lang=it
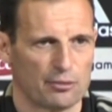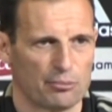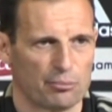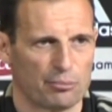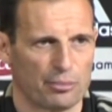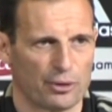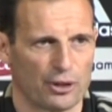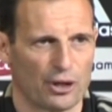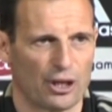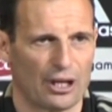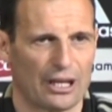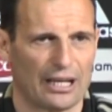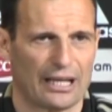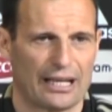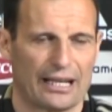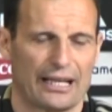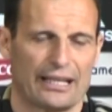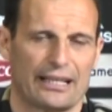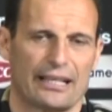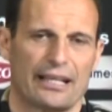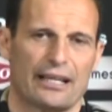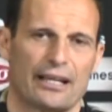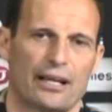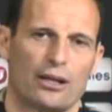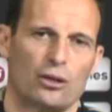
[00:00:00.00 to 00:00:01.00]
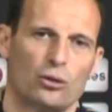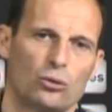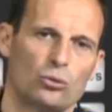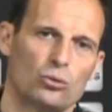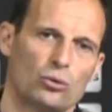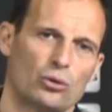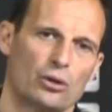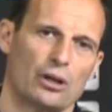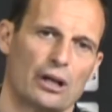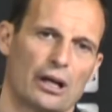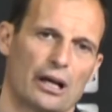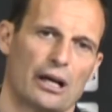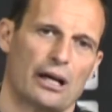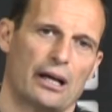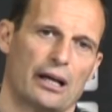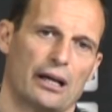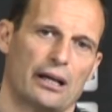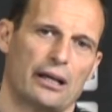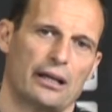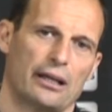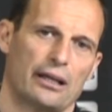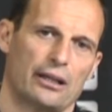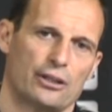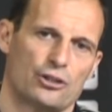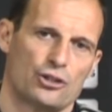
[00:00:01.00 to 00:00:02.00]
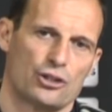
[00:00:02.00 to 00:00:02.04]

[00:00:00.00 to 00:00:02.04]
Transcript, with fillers: però la carriera è lunga e eh,